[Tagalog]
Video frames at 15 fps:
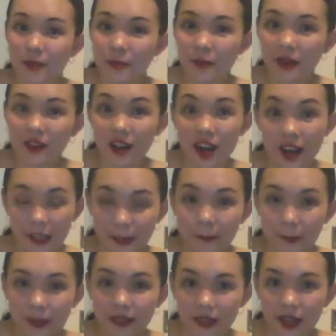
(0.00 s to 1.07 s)

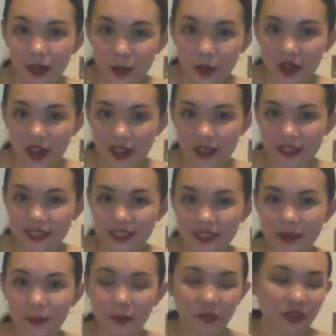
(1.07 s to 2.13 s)
magkahatta tayo
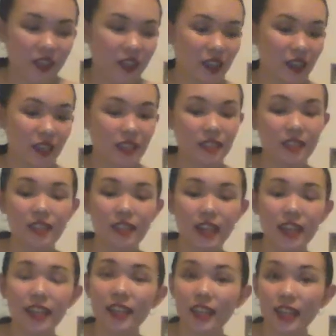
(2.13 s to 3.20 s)
guys.
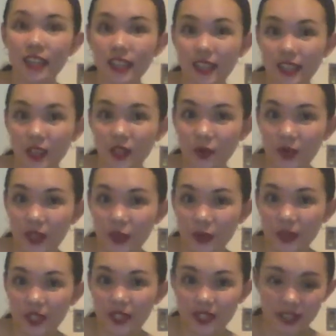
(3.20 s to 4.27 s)
Kaya na nakikita nyo
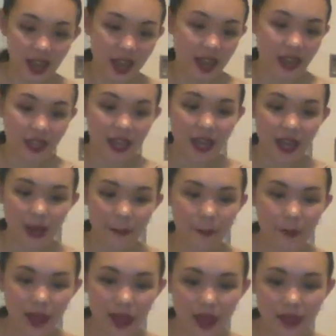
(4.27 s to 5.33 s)
ngayon sa aking
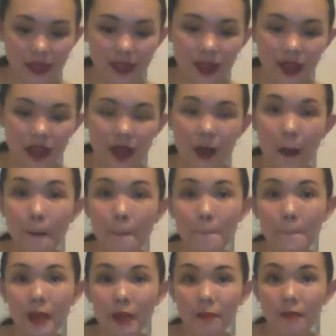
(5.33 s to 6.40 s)
harapan,
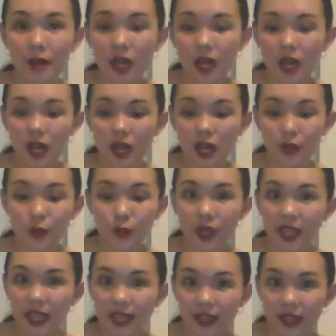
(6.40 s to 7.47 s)
may mga
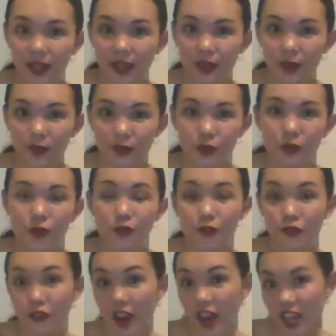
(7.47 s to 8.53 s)
gulay tayo.
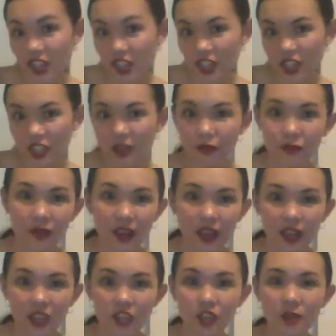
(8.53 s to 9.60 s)
Fresh na
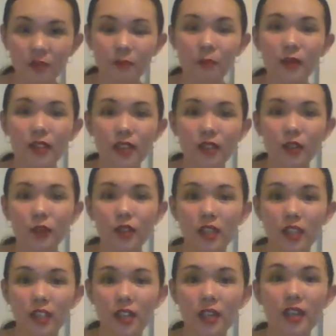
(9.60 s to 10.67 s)
fresh. Bili to
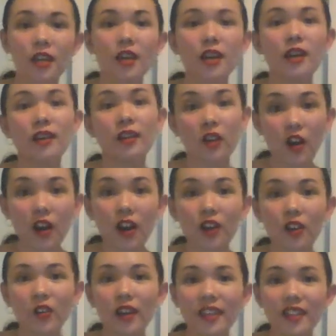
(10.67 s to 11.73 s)
ni
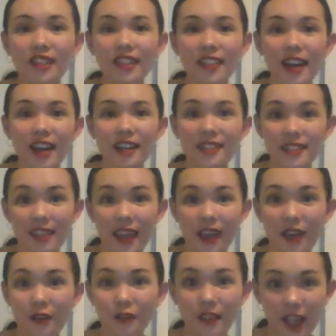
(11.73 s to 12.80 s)
Carlo kanina kasi
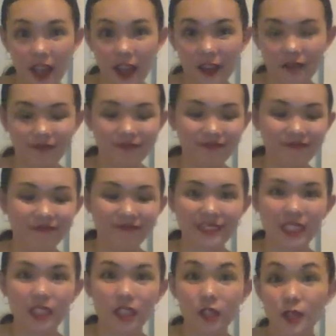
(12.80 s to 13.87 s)
day niya.
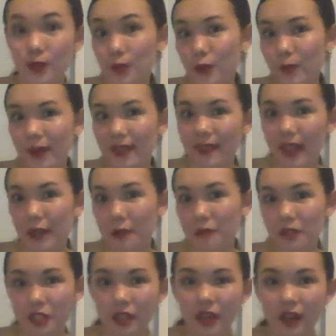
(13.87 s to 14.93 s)
So may time
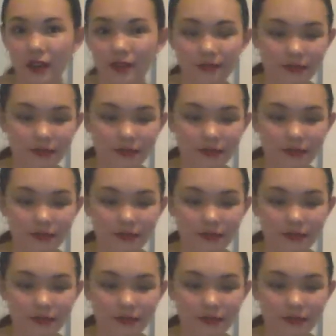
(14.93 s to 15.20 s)
siya